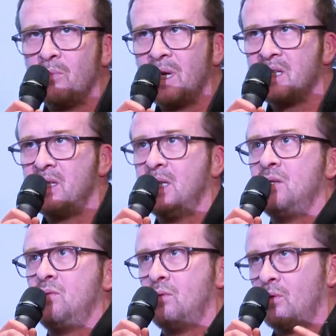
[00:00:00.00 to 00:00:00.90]
de suite, mais qui
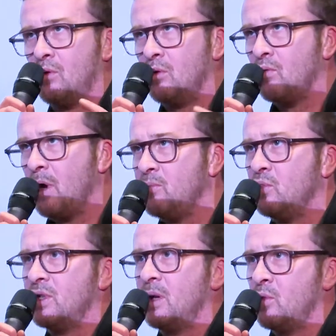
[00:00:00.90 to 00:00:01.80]
sont euh, dans
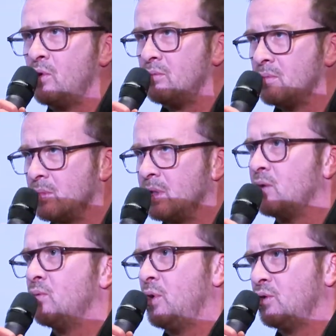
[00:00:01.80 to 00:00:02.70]
l'après-voiture,
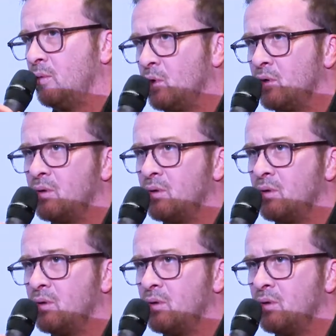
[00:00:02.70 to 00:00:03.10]
quand on aura plus du